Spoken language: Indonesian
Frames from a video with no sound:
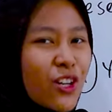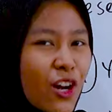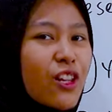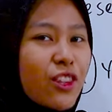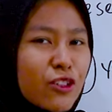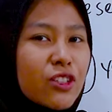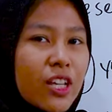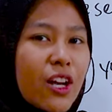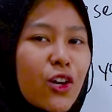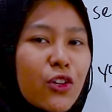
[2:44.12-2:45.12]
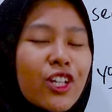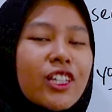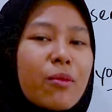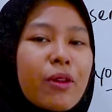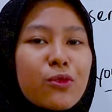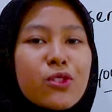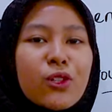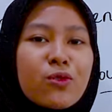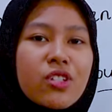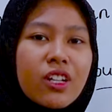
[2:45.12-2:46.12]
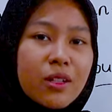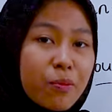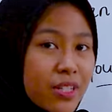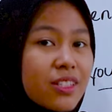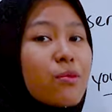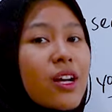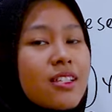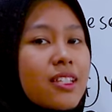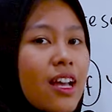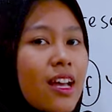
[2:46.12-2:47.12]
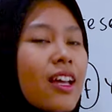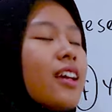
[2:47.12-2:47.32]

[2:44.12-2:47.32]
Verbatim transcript: general truth ya, kalau kita main hujan-hujanan pasti basah.